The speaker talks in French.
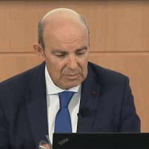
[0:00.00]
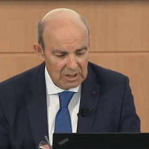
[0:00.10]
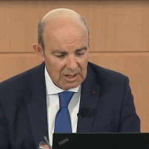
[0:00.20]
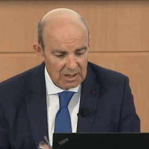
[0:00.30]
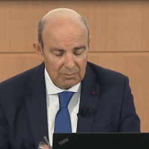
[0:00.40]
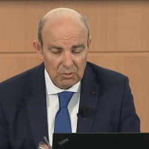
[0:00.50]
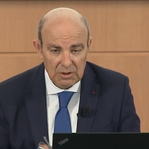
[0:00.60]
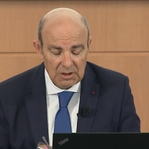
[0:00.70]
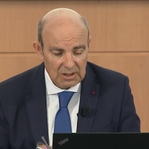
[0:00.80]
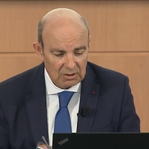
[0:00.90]
Émirats arabes
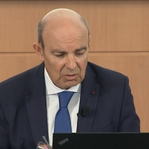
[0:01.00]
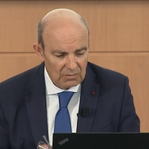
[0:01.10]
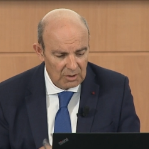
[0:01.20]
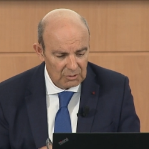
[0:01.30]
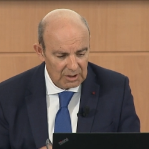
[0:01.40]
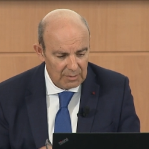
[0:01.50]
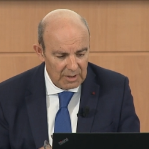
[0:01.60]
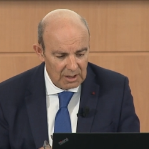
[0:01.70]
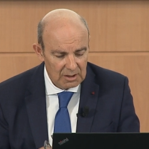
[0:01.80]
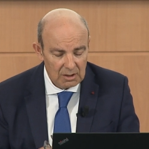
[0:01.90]
unis, 80, on en a
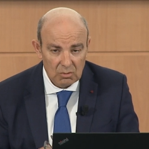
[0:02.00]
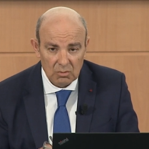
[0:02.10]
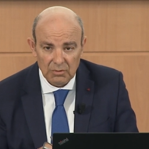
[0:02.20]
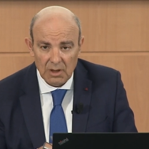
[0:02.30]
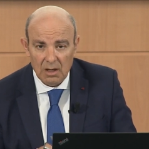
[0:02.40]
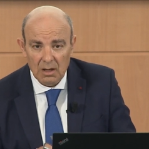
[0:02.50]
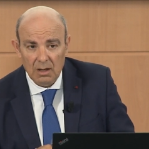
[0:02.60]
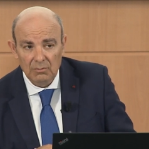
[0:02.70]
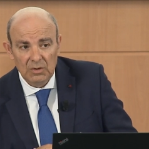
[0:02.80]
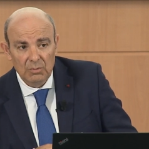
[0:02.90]
parlé, le
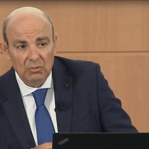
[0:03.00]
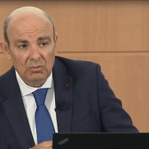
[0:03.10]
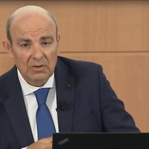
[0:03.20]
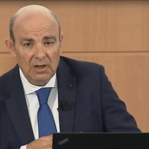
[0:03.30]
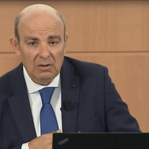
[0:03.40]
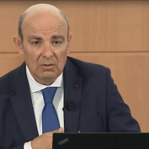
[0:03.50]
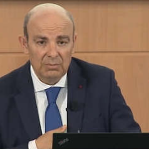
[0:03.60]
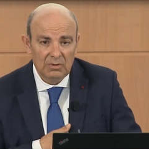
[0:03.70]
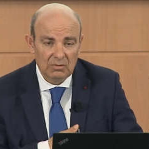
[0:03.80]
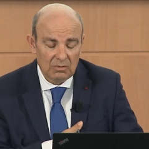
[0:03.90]
contrat un petit peu du siècle,
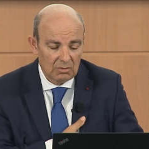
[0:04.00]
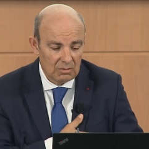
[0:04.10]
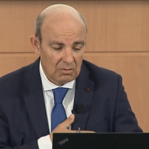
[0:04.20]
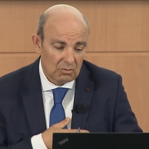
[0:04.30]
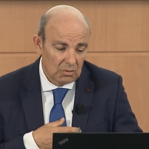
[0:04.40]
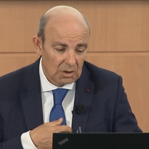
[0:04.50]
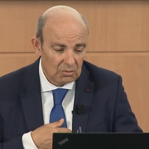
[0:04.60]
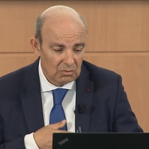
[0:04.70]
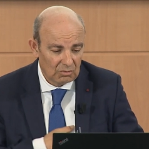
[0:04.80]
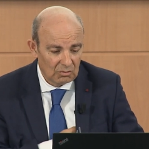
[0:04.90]
puisque, en tout cas
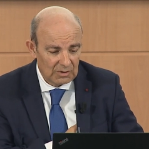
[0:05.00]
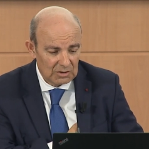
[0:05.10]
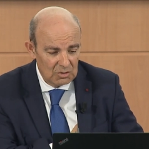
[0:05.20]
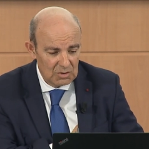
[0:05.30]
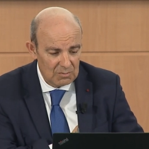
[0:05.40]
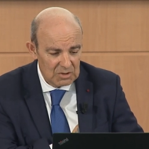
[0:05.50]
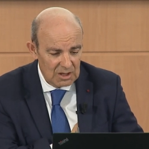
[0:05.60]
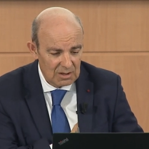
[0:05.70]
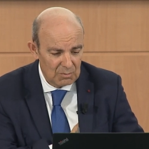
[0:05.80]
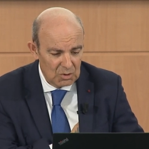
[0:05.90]
de ce 21e
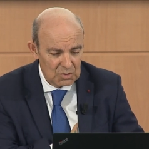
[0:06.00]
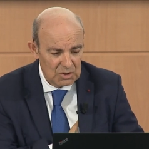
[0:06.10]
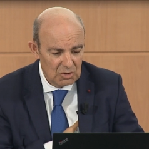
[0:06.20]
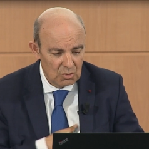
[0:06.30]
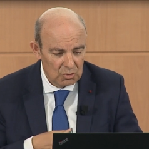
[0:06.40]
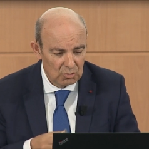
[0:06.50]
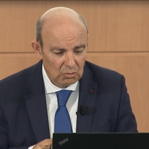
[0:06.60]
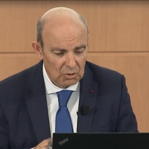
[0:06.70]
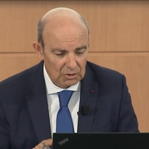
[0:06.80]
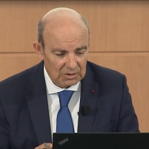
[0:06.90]
siècle, mais aussi de
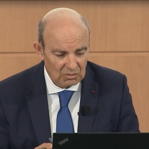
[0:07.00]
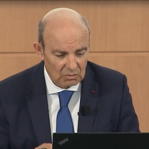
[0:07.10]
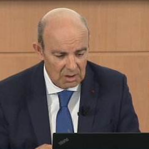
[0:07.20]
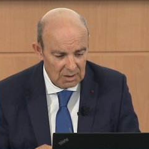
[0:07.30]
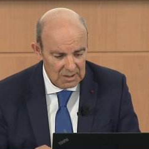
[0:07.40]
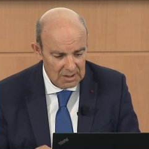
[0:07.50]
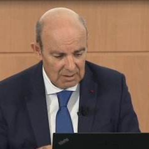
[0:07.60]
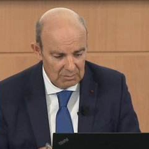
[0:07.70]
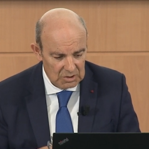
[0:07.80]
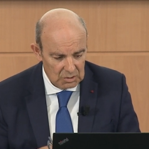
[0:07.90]
toute notre histoire,
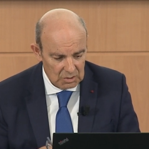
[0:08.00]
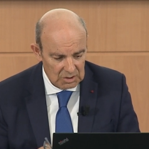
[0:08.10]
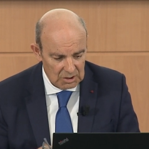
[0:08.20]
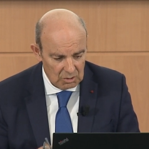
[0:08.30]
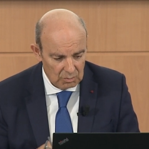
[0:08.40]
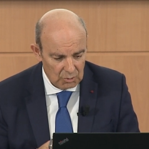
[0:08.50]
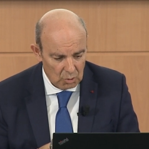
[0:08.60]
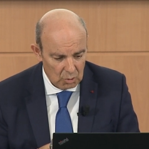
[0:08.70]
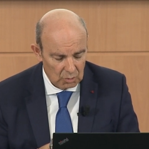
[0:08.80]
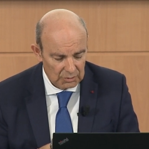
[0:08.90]
puisque c'est le plus
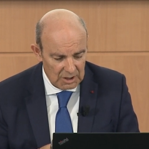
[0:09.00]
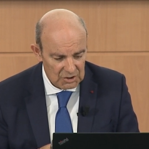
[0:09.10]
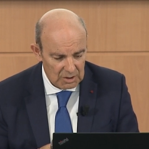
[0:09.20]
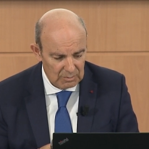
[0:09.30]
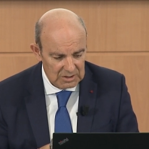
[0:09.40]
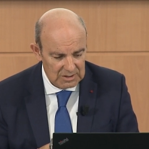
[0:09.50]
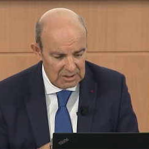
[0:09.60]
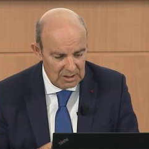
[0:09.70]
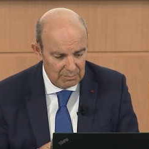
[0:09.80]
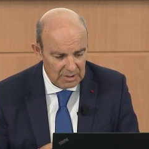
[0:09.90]
gros contrat jamais
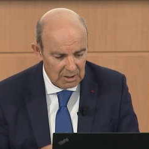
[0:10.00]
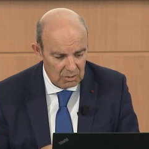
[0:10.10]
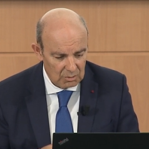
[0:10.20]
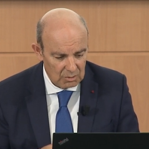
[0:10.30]
signé par